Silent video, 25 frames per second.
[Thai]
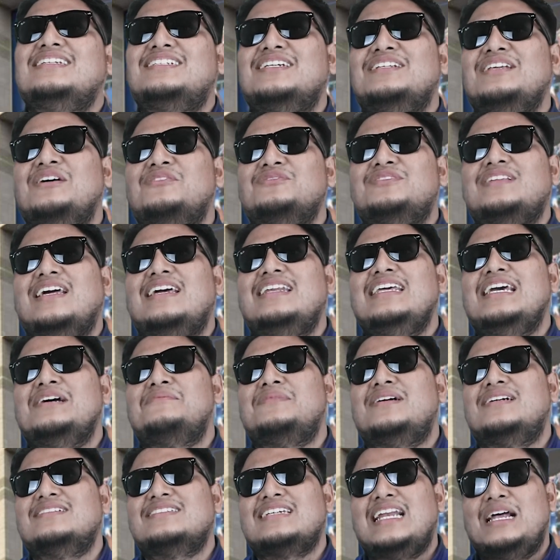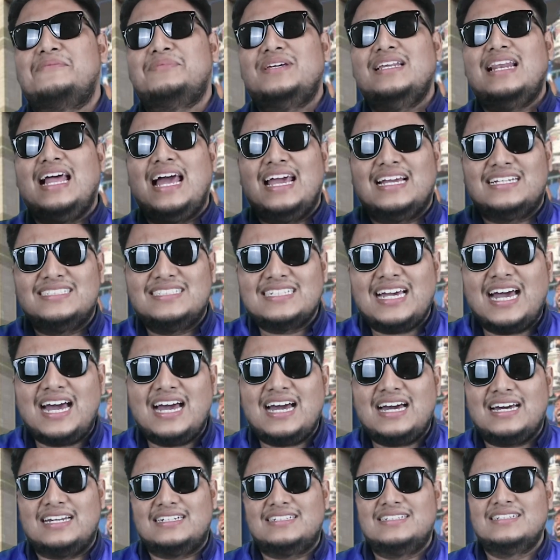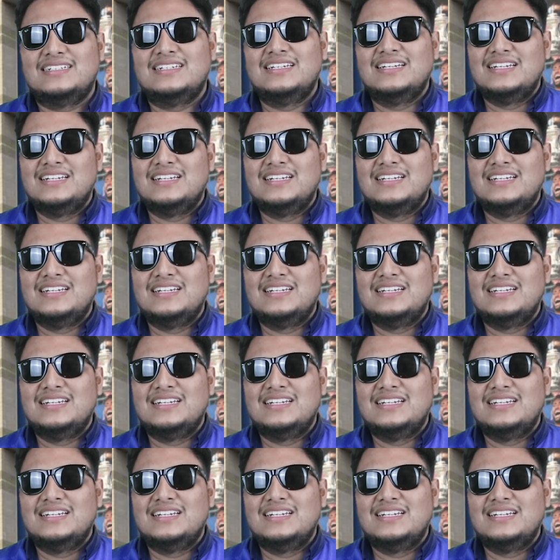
National Stadium สนามกีฬาแห่งชาติ